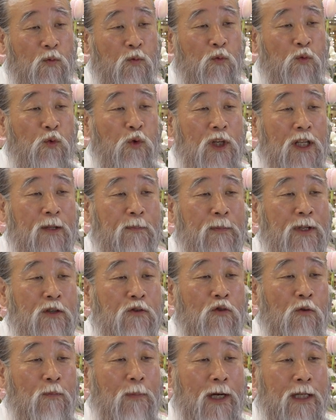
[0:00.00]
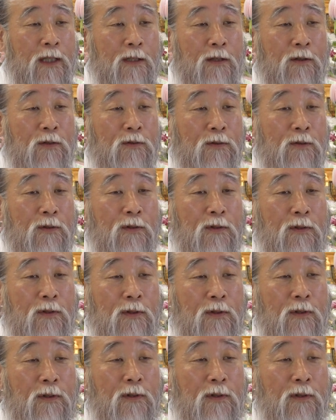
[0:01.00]
우리 민족밖에 없고
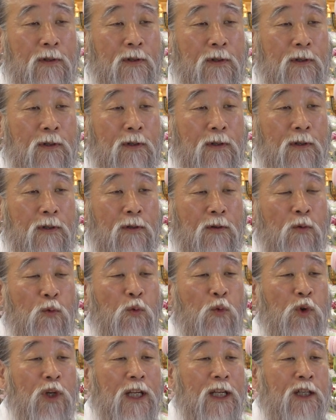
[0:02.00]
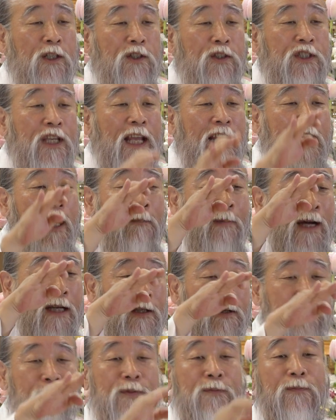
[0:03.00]
우리 그
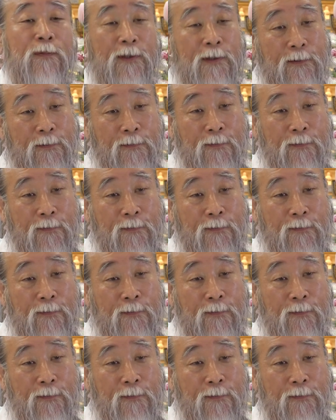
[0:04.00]
세대밖에 없습니다.